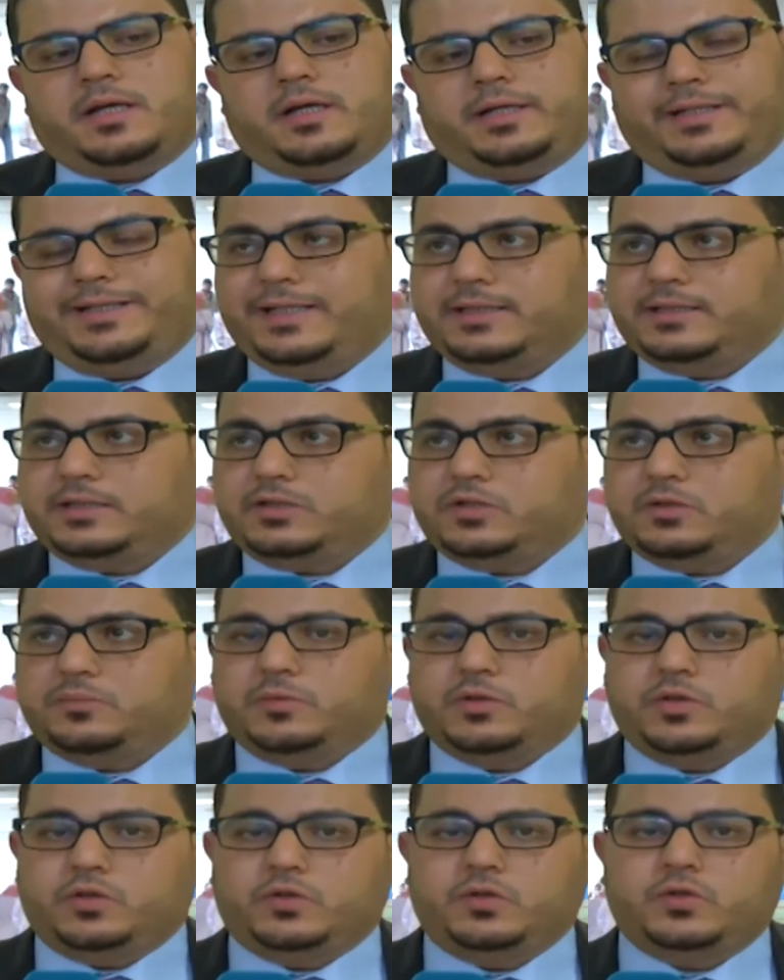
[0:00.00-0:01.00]
عياده
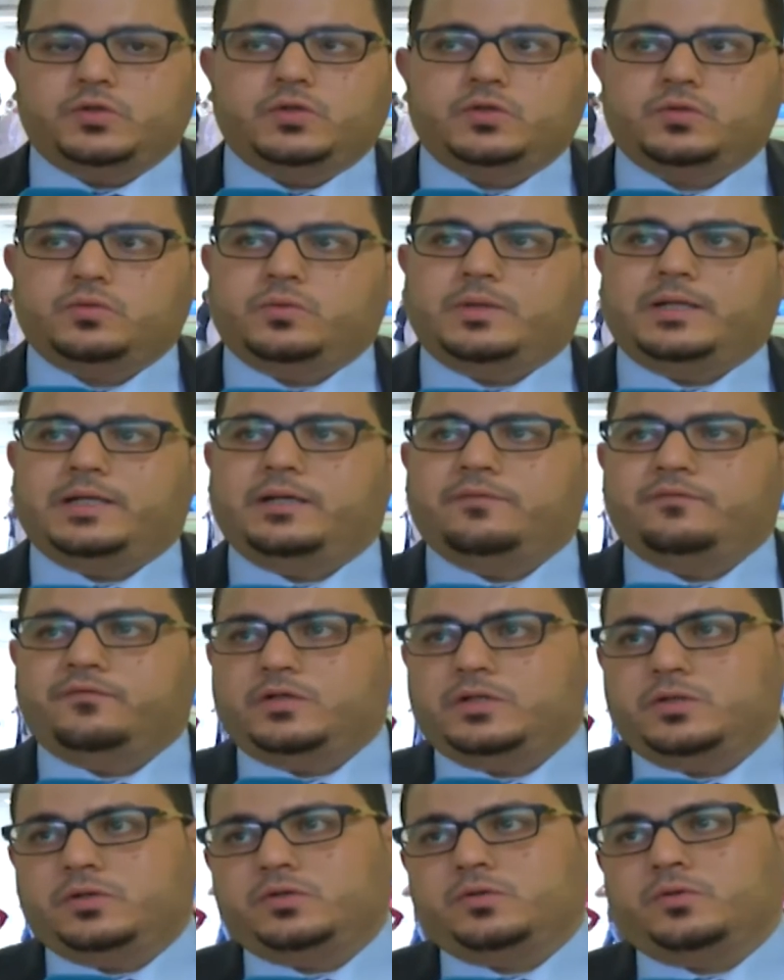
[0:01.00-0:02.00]
طب العيون والانف
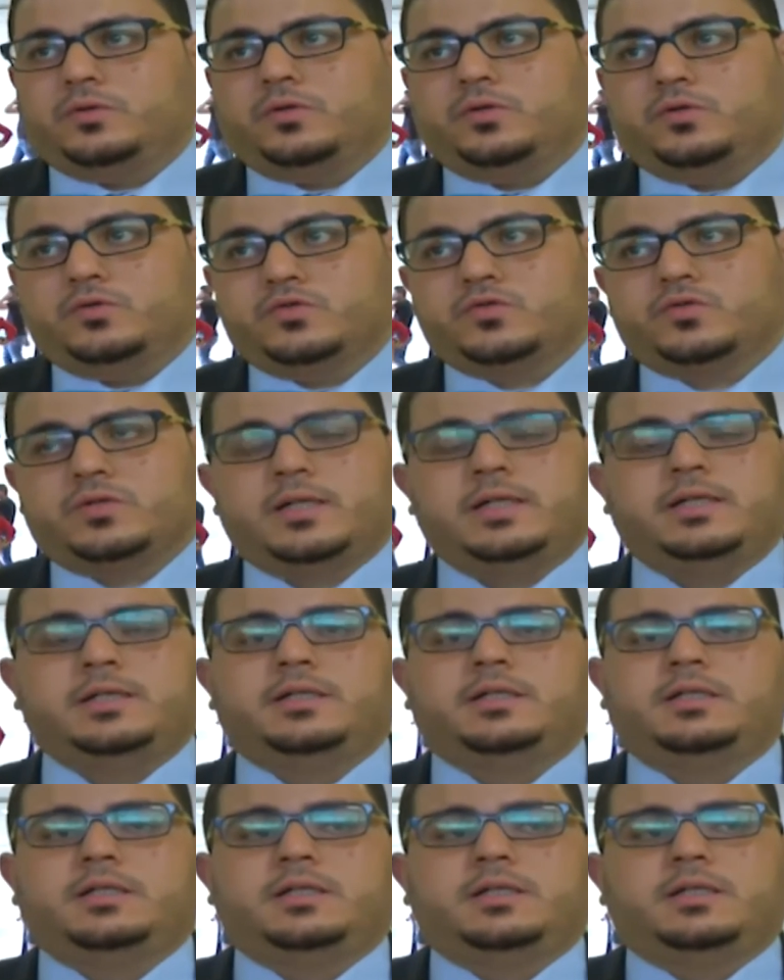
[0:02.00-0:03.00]
والاذن والحنجره
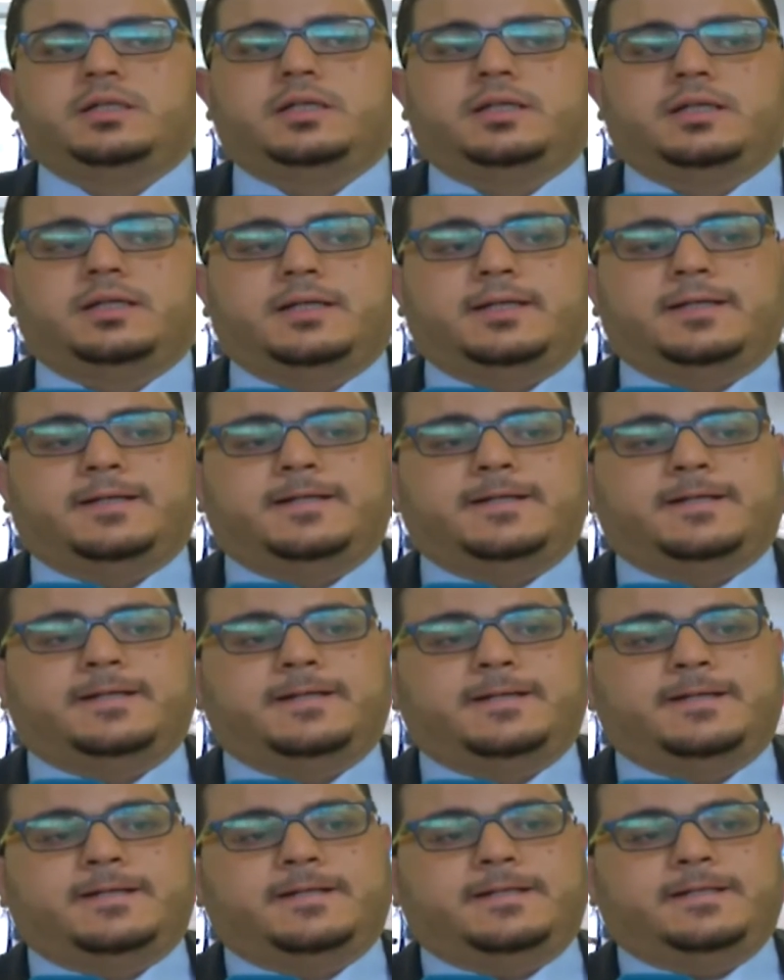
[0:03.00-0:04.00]

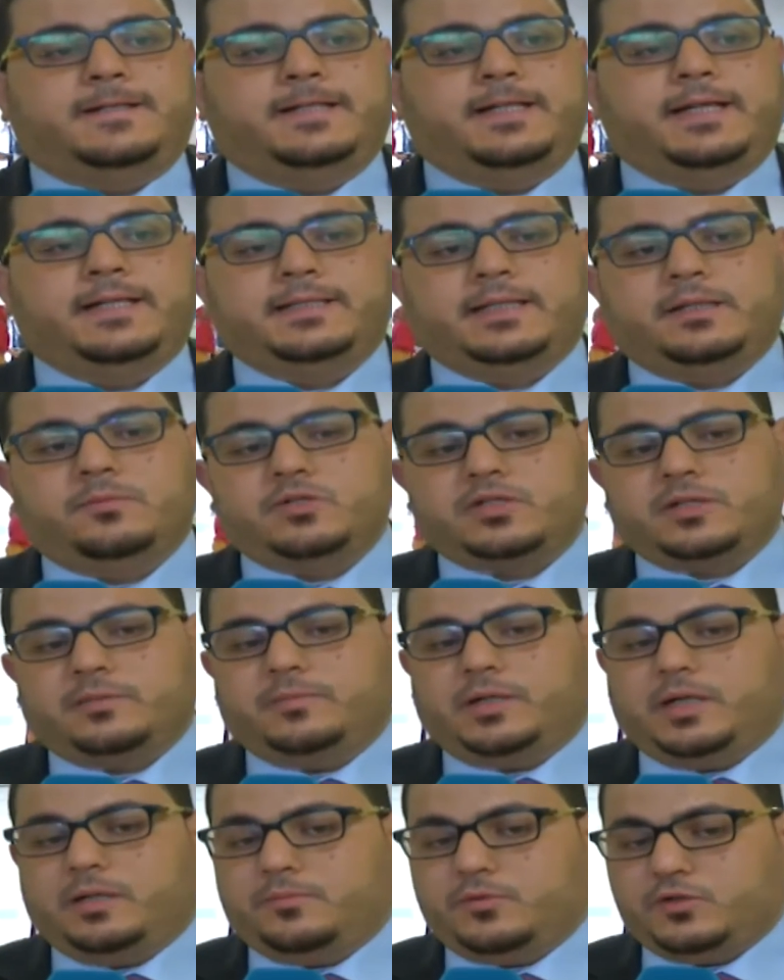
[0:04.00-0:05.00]
العياده
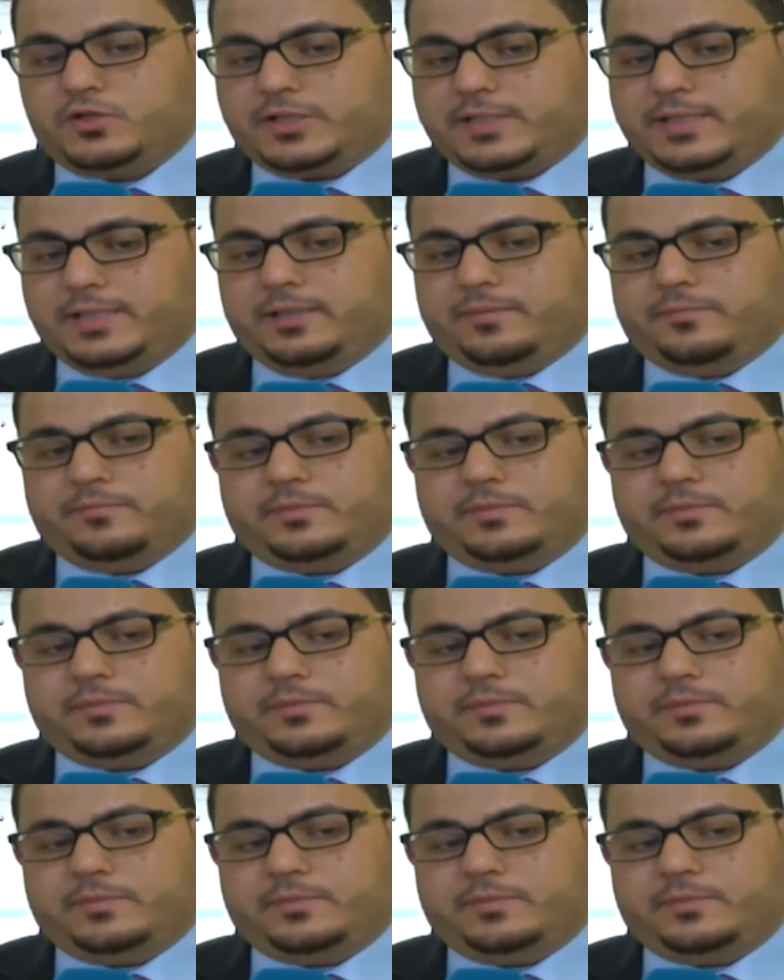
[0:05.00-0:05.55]
المجمعه ابو سليم